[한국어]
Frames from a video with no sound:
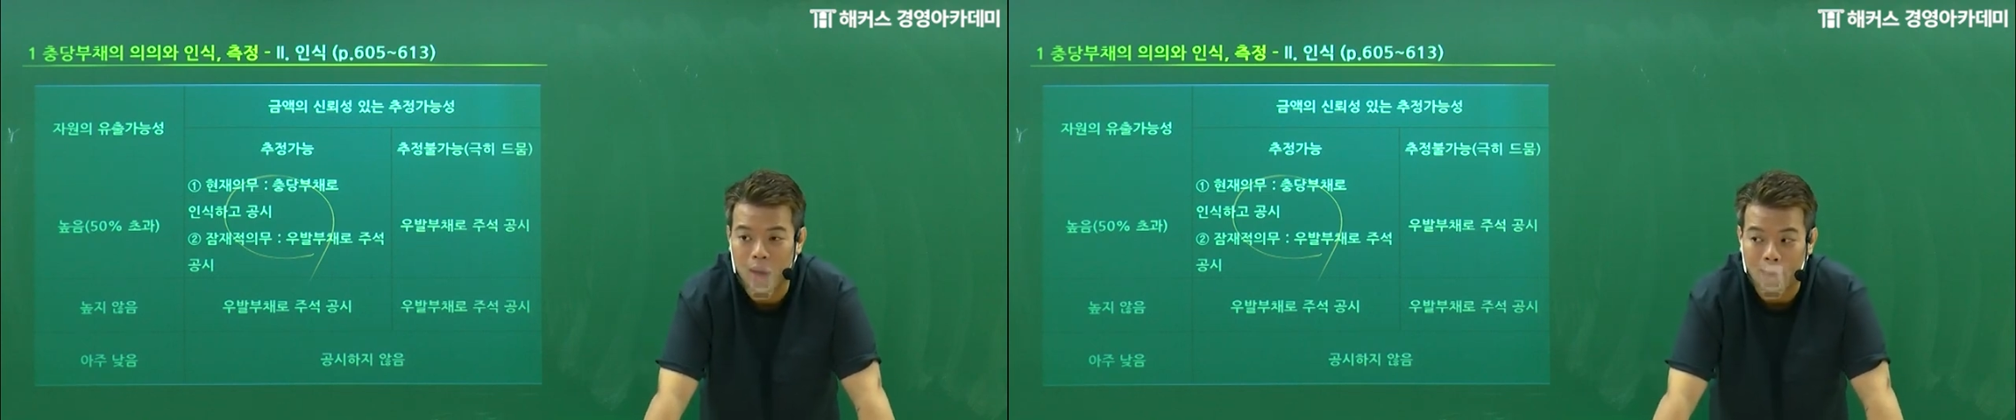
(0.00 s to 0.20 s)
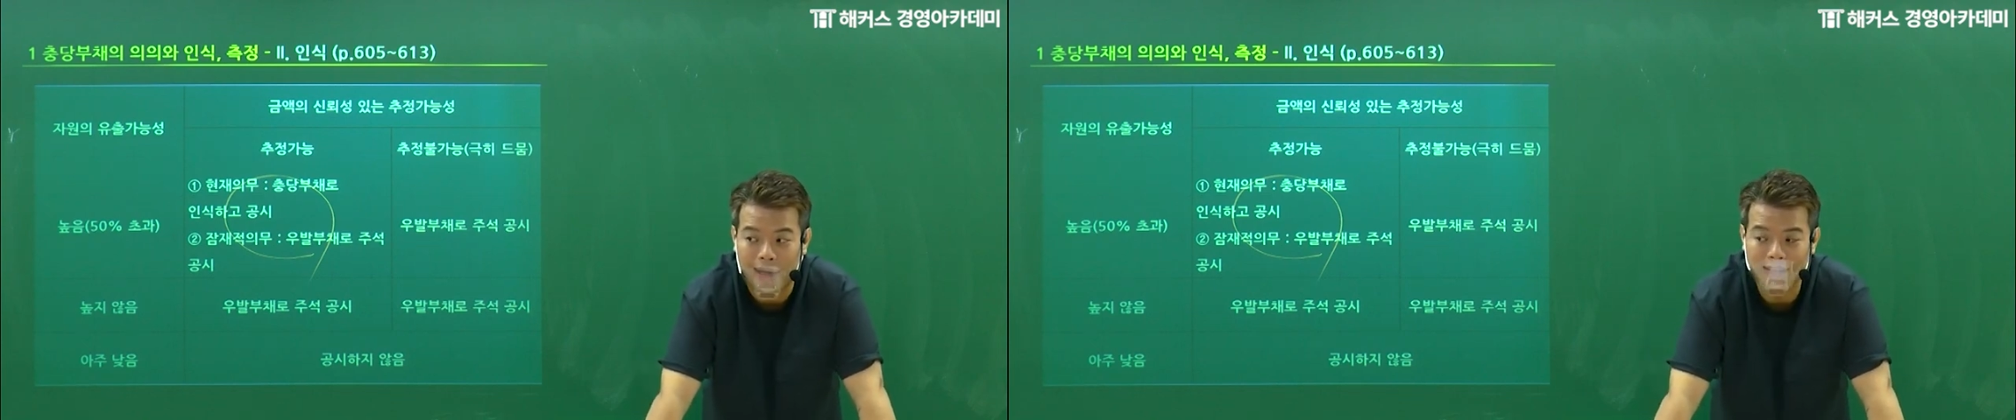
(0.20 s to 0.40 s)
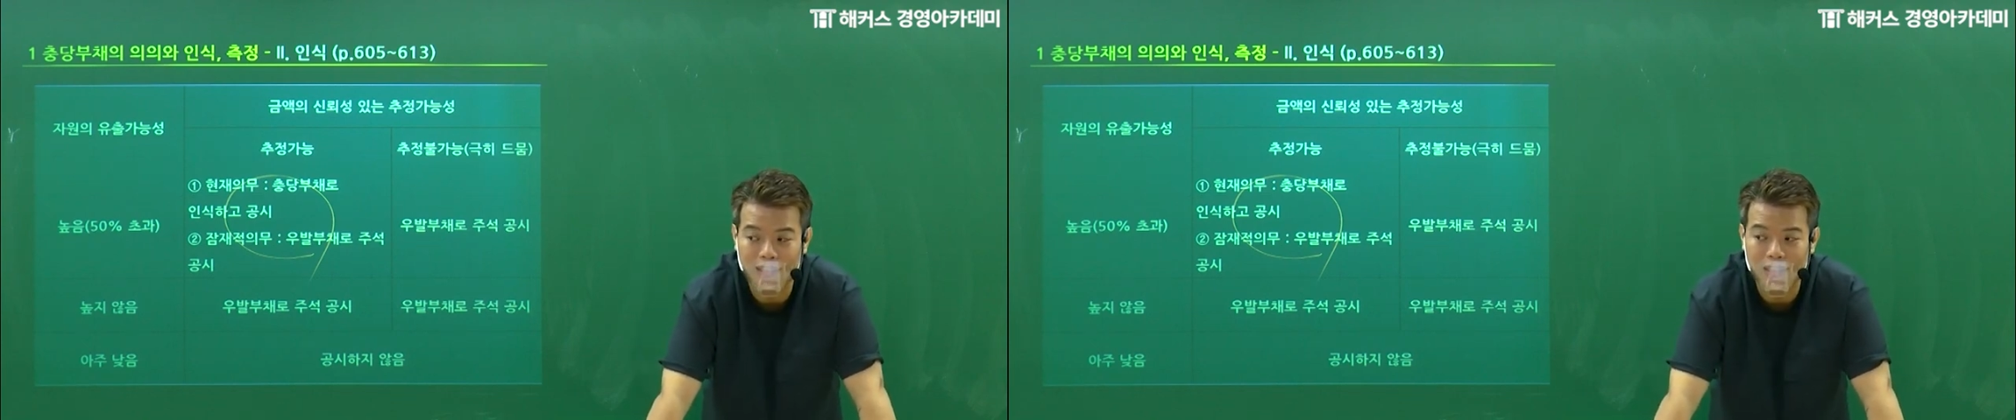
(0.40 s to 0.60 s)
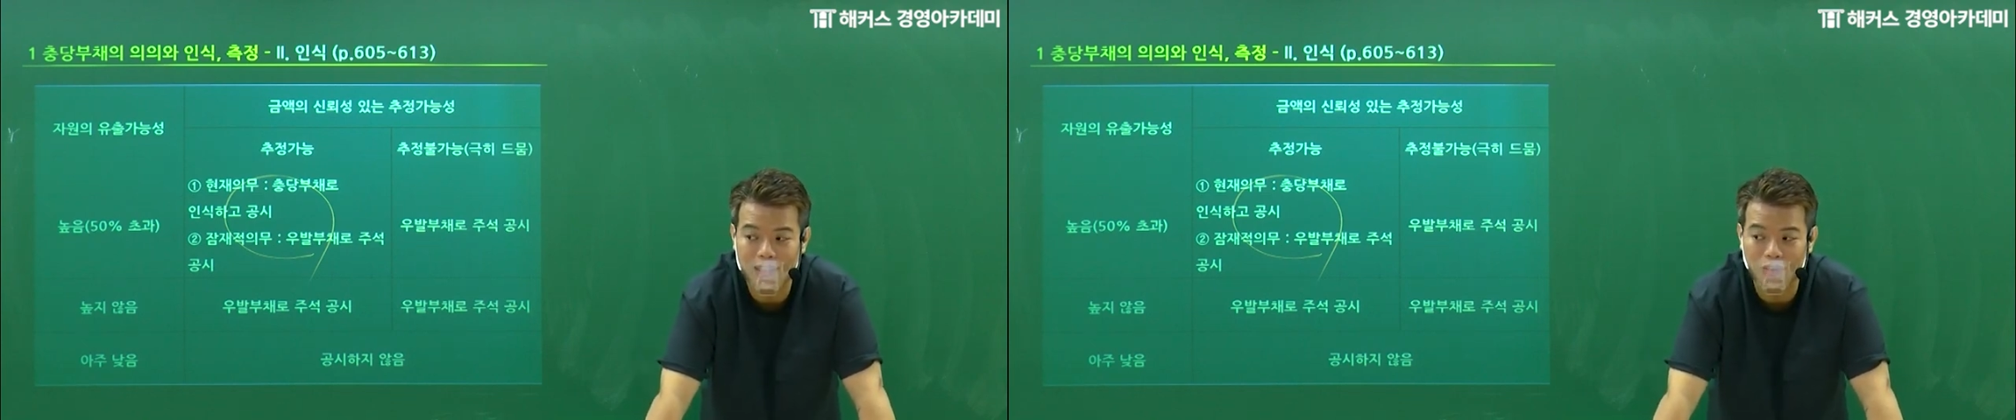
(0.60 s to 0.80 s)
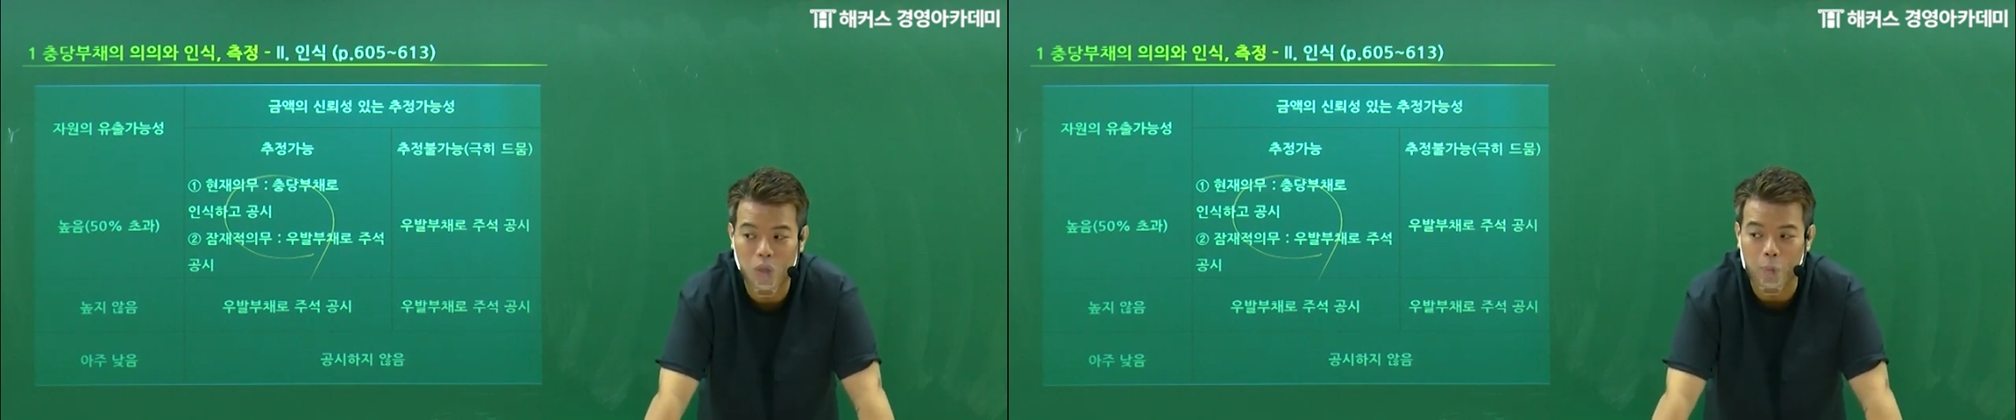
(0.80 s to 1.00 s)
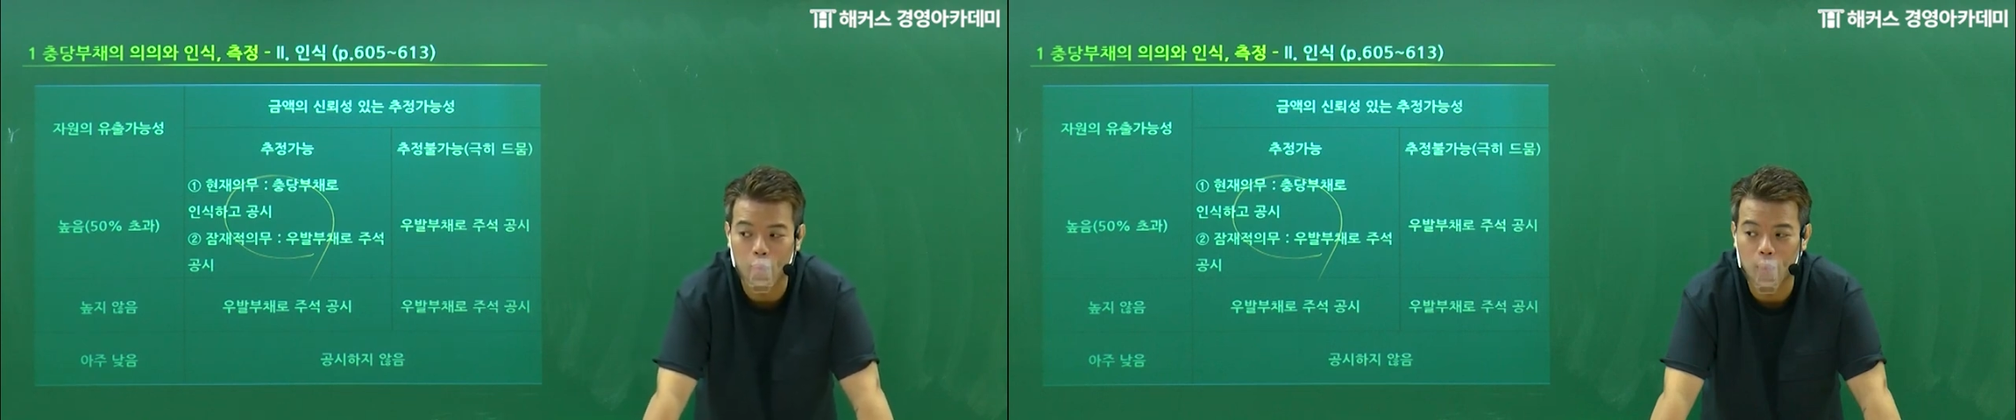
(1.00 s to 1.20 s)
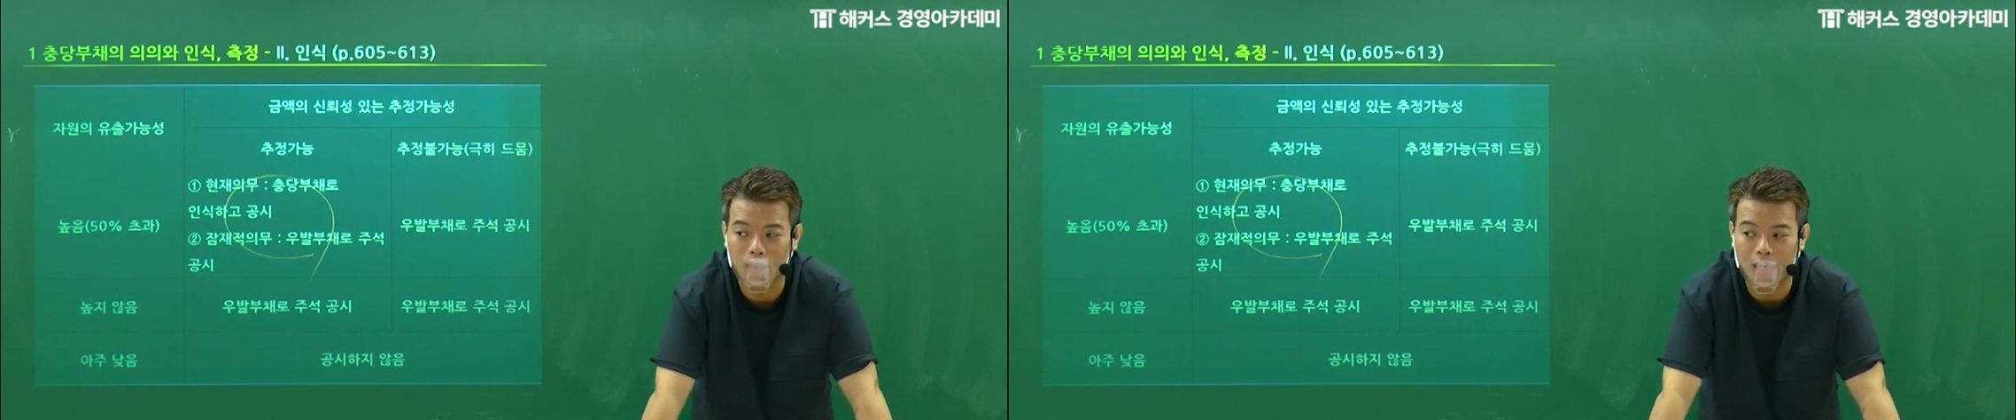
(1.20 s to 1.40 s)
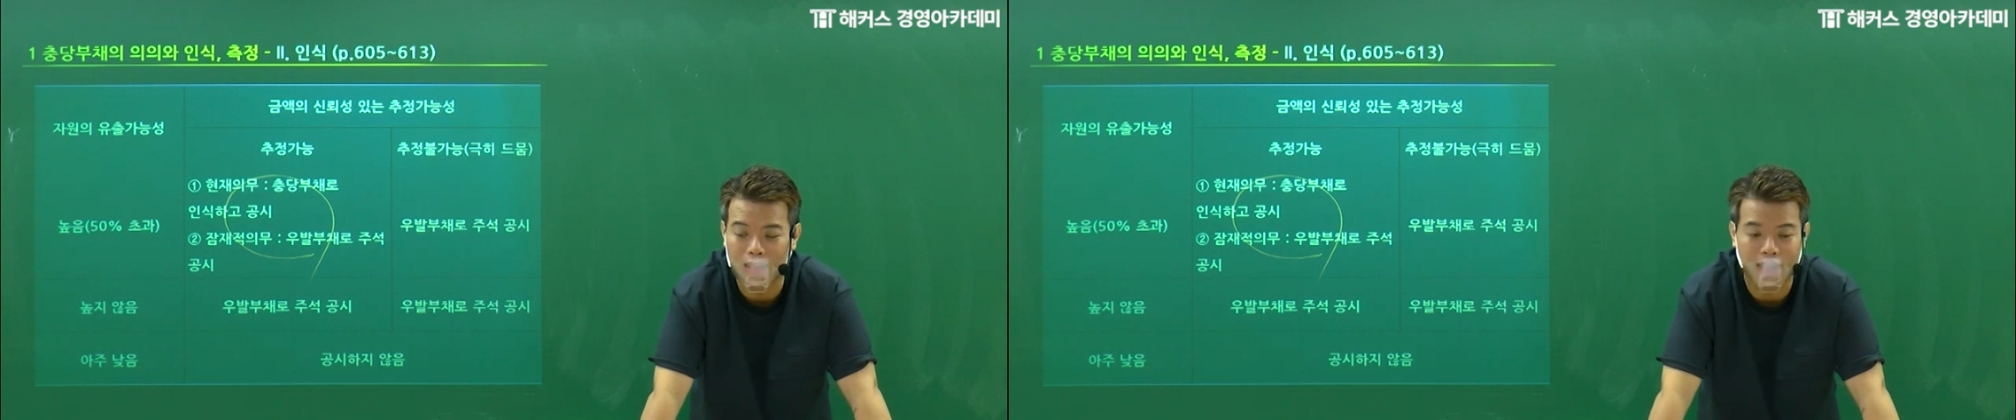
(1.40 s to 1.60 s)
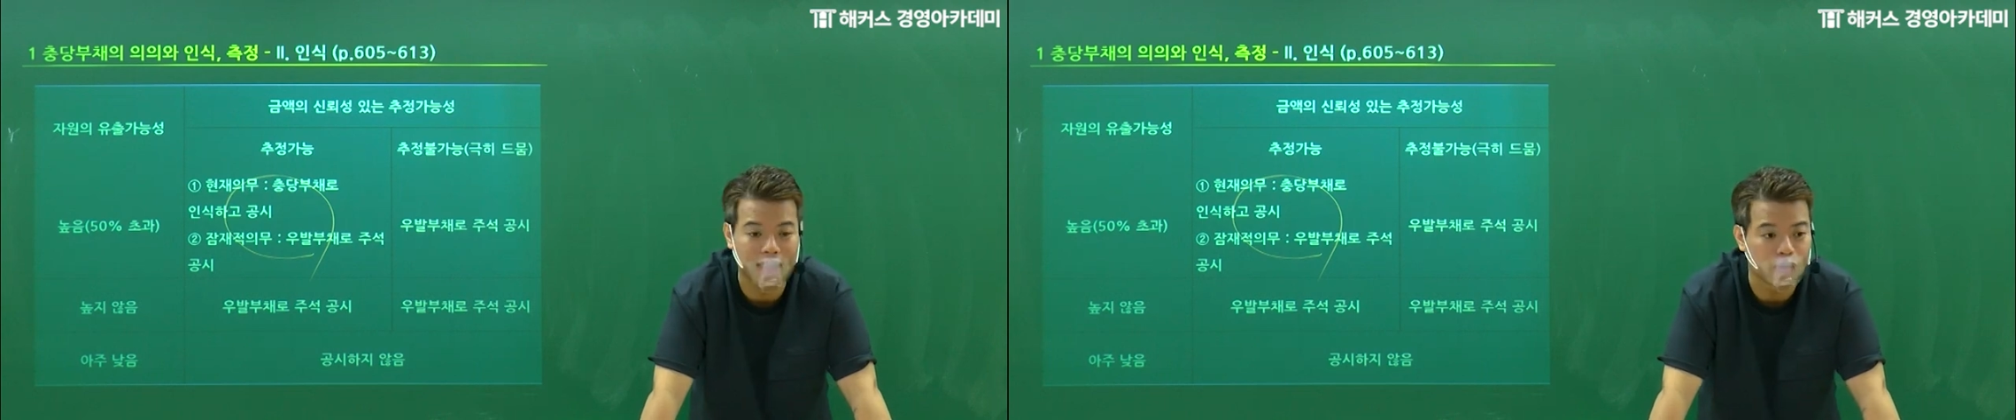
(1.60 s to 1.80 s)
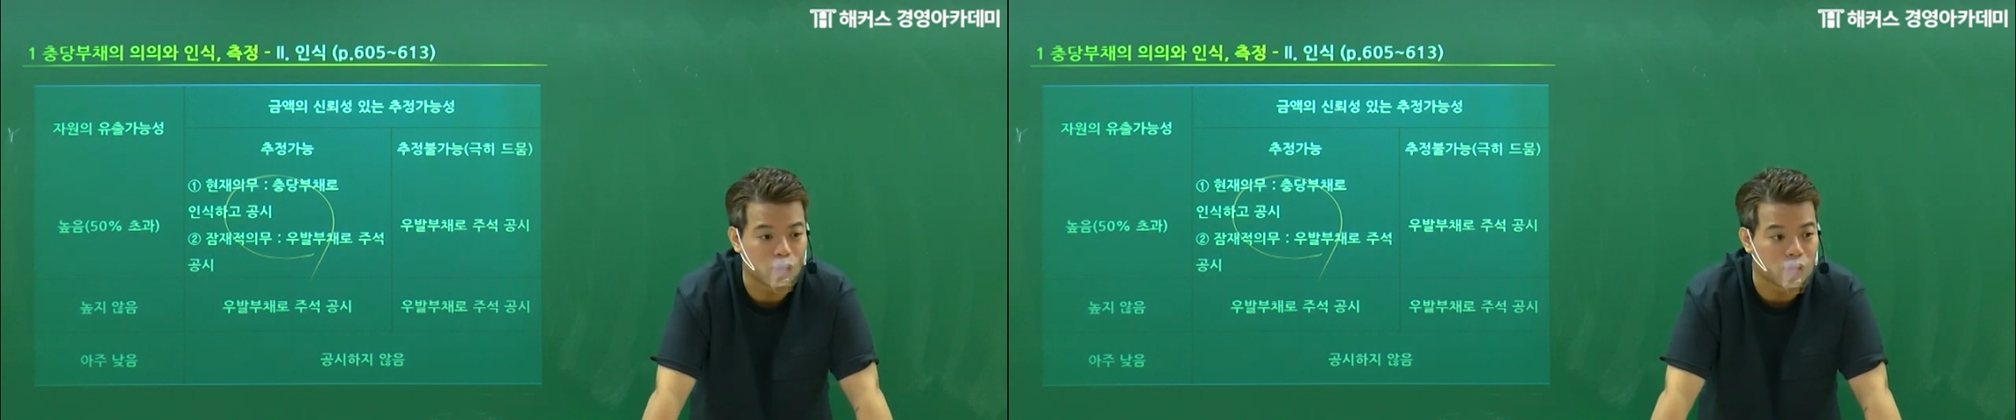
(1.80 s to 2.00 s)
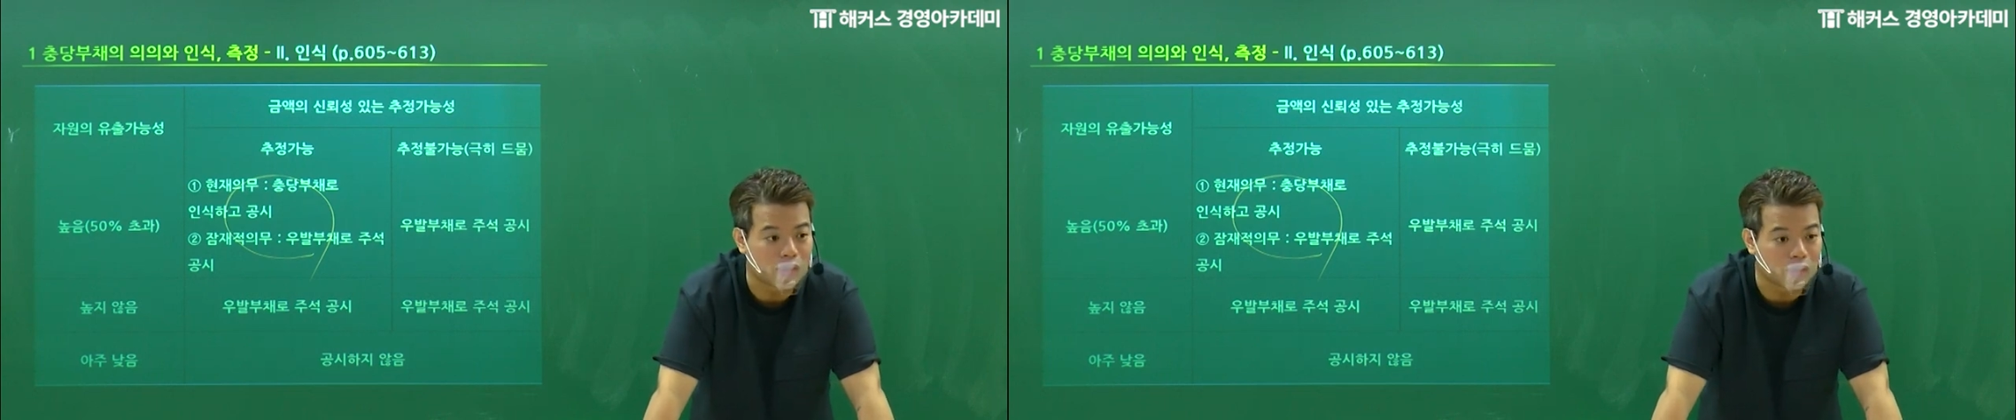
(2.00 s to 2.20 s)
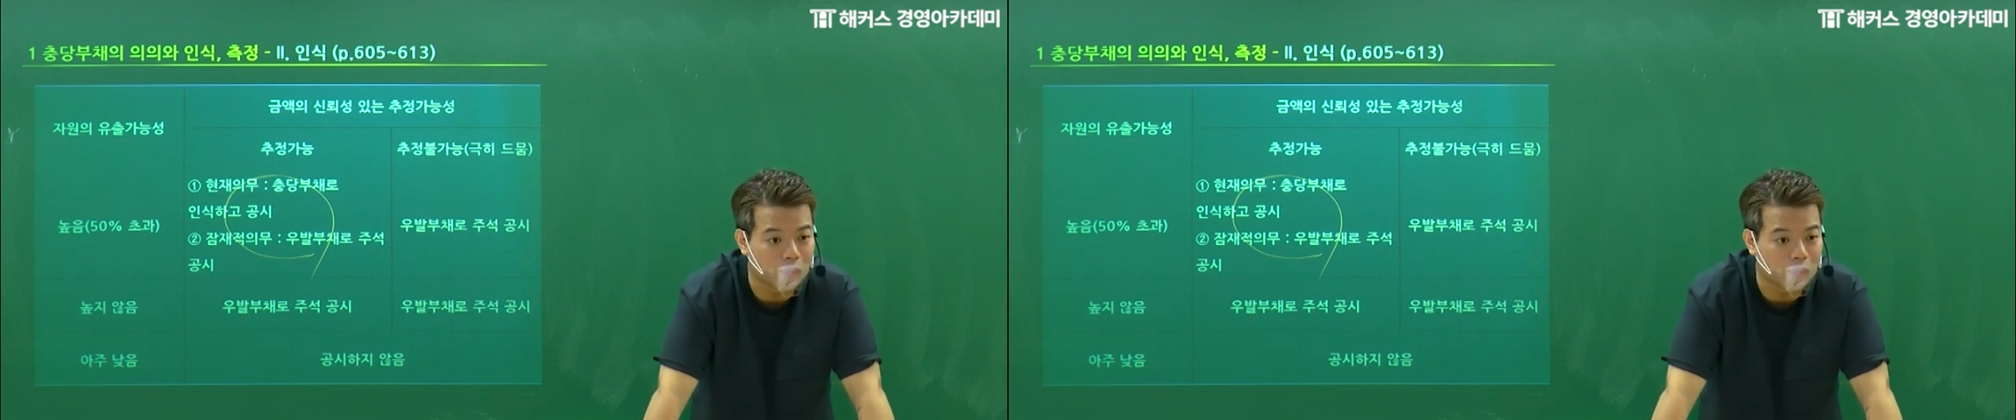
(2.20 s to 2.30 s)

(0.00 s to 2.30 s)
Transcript: 발생 가능성의 변동에 따라 달라질 수도 있다는